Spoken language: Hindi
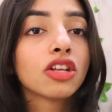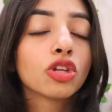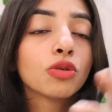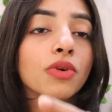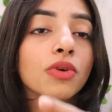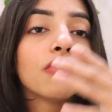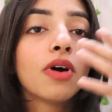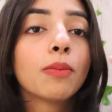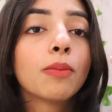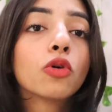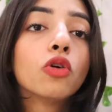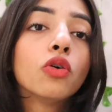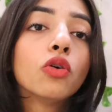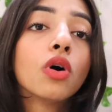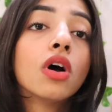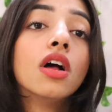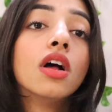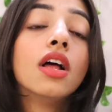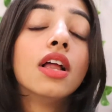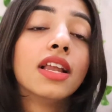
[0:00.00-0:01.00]
थी तो मैं आपको
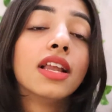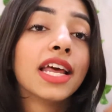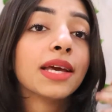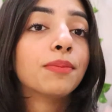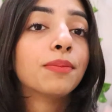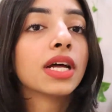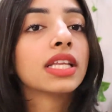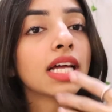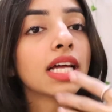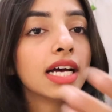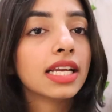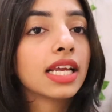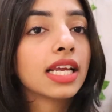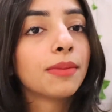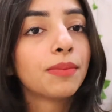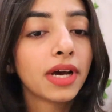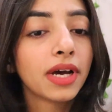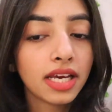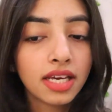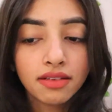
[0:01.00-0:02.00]
लाइक बता
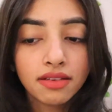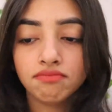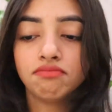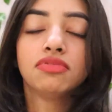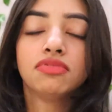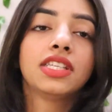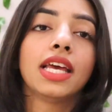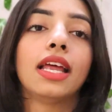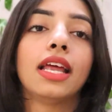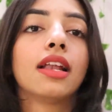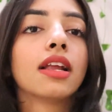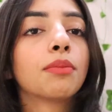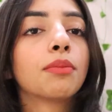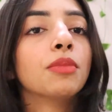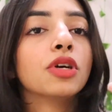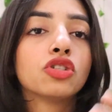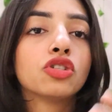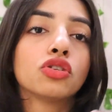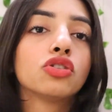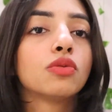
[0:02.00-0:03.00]
नहीं पाई सेल
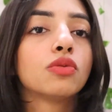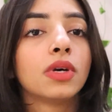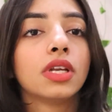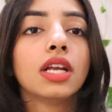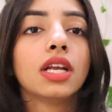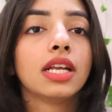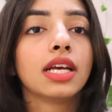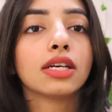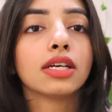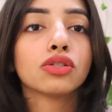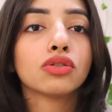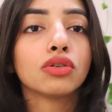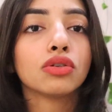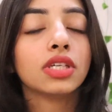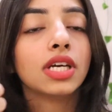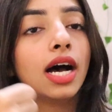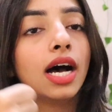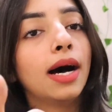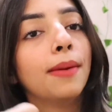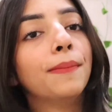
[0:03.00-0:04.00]
में जो जो मैंने लिया सो
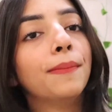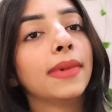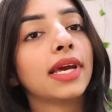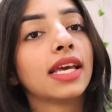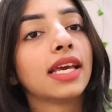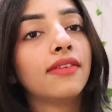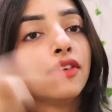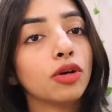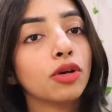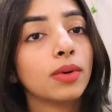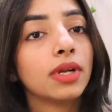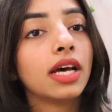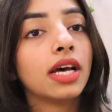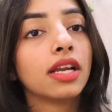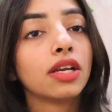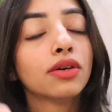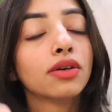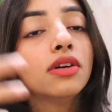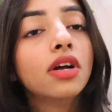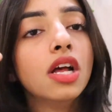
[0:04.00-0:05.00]
या अब मैं ये वीडियो बना
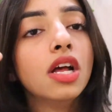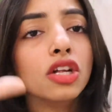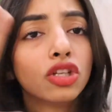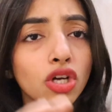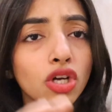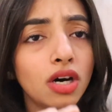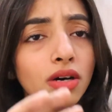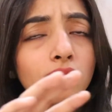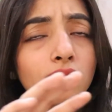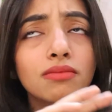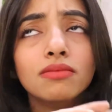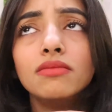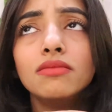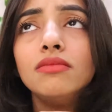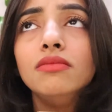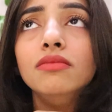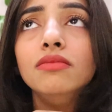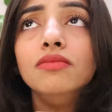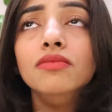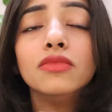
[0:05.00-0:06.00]
रही हूँ तो
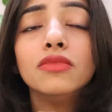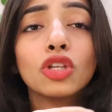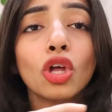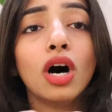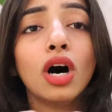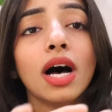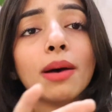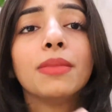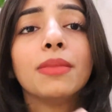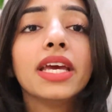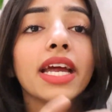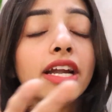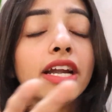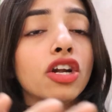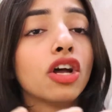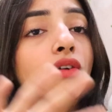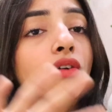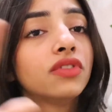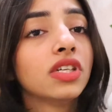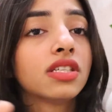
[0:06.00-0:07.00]
तो अभी
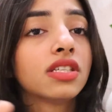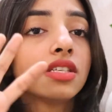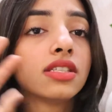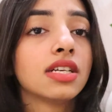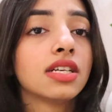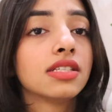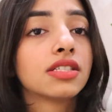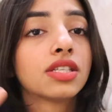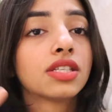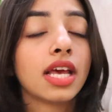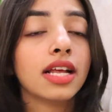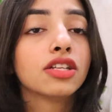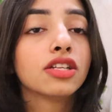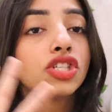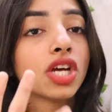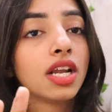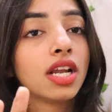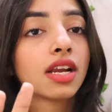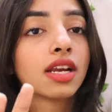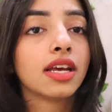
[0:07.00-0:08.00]
एंड ऑफ दी सीजन सेल
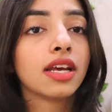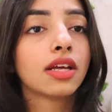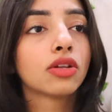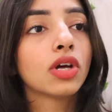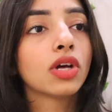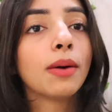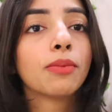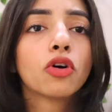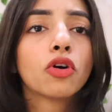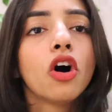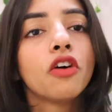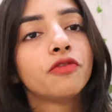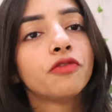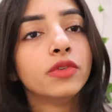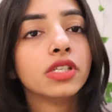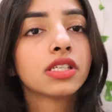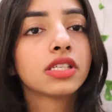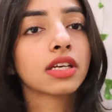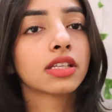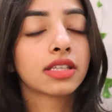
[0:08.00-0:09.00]
चल रही है तो आपको ऑफ
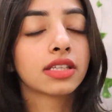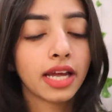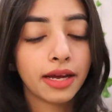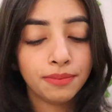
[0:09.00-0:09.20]
मिल सकता